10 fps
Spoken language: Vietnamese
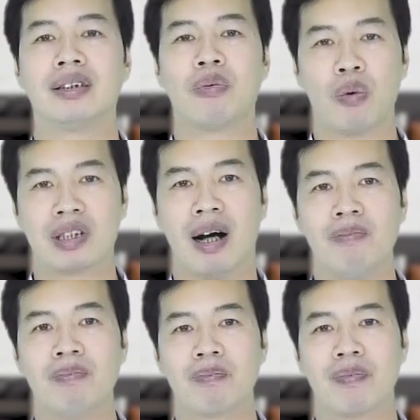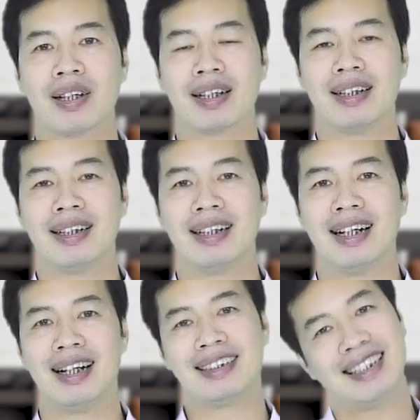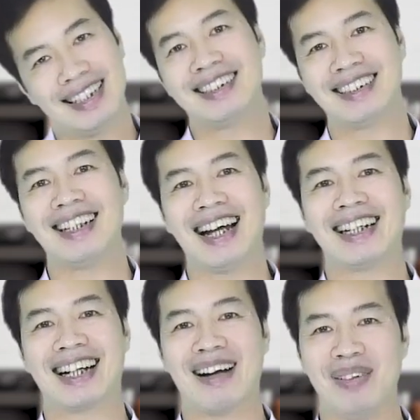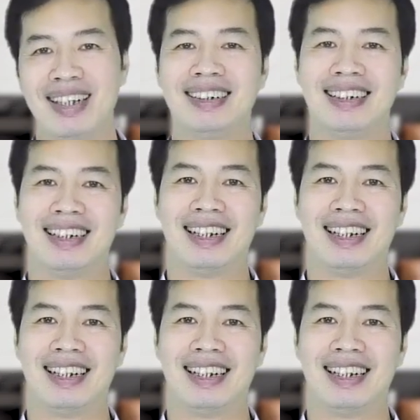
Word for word: trong cuộc sống à, xin chân thành cảm ơn